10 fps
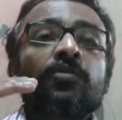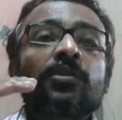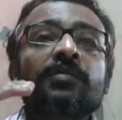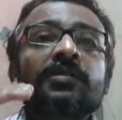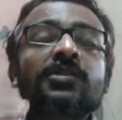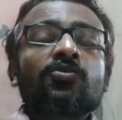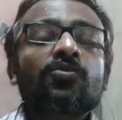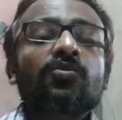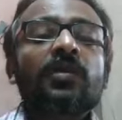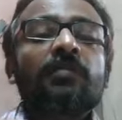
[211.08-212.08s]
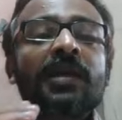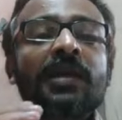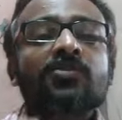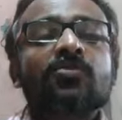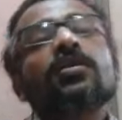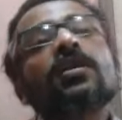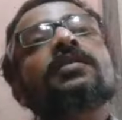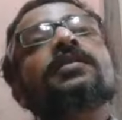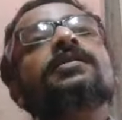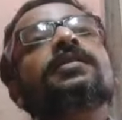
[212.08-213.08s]
পরিবেশের সঙ্গে ম্যাচ করাক
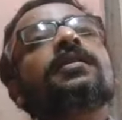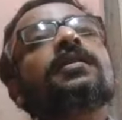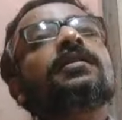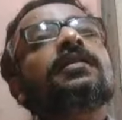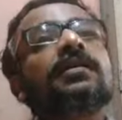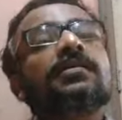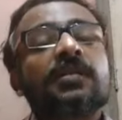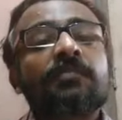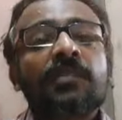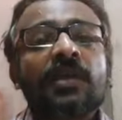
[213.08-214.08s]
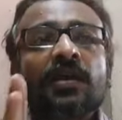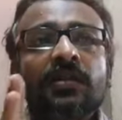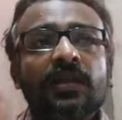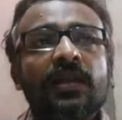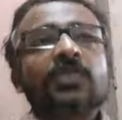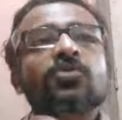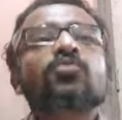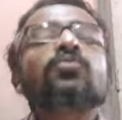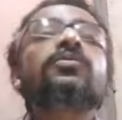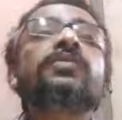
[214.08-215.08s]
নিজেকে দেন সে পেয়ারিংয়ে
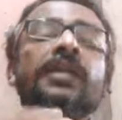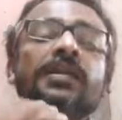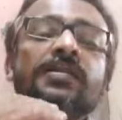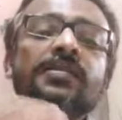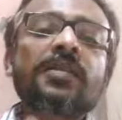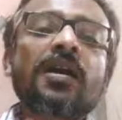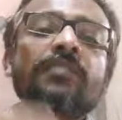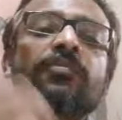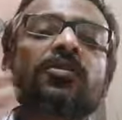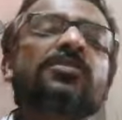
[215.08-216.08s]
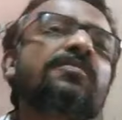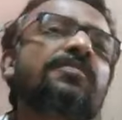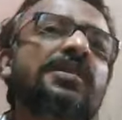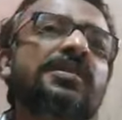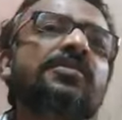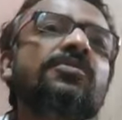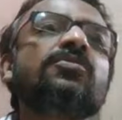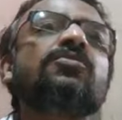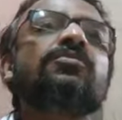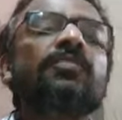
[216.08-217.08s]
আসুক দেন তারপরে সে ব্রিডিং
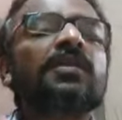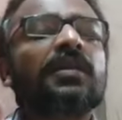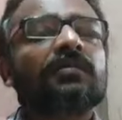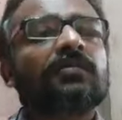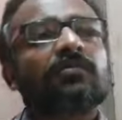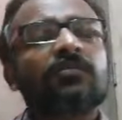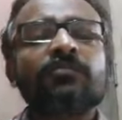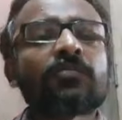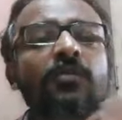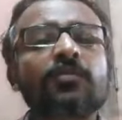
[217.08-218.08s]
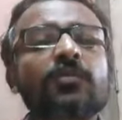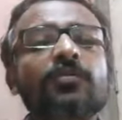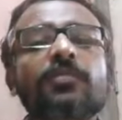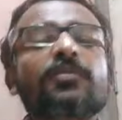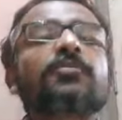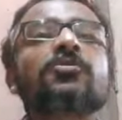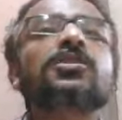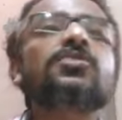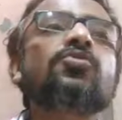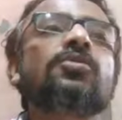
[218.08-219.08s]
করুক মানে পরপর পরপর
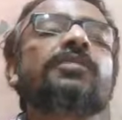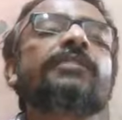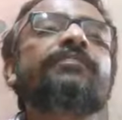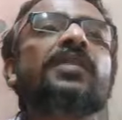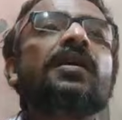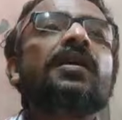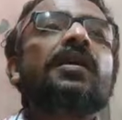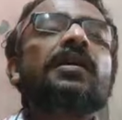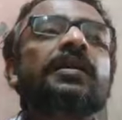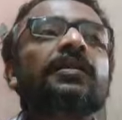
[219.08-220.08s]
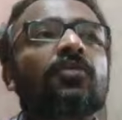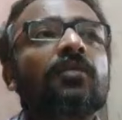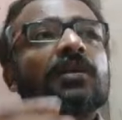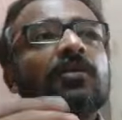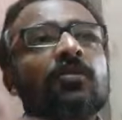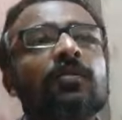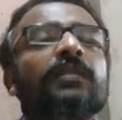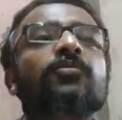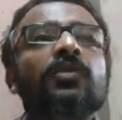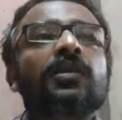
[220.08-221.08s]
প্রসেস চলবে কিন্তু আমরা
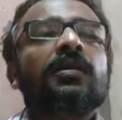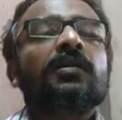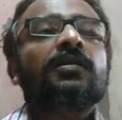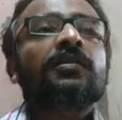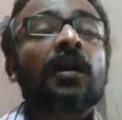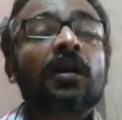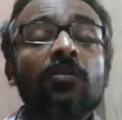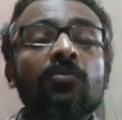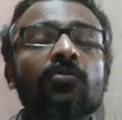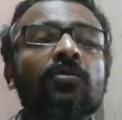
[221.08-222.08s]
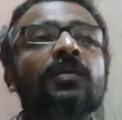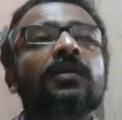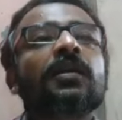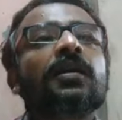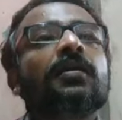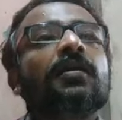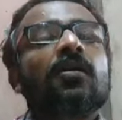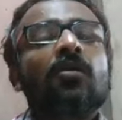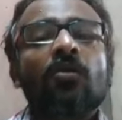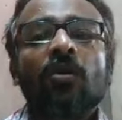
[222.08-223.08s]
লোভে পড়ে তাড়াহুড়োর মাথায়
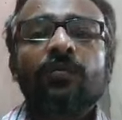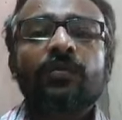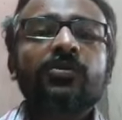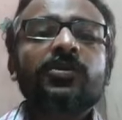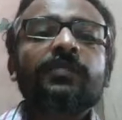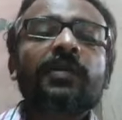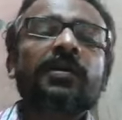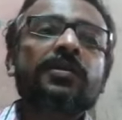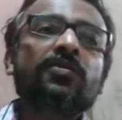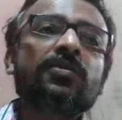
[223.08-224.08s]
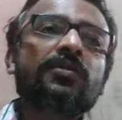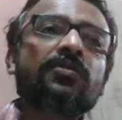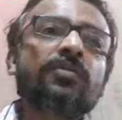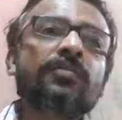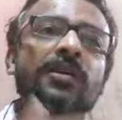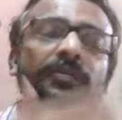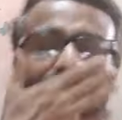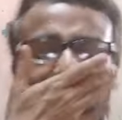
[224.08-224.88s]
অল্প বয়সী পাখিকেও কিন্তু আমরা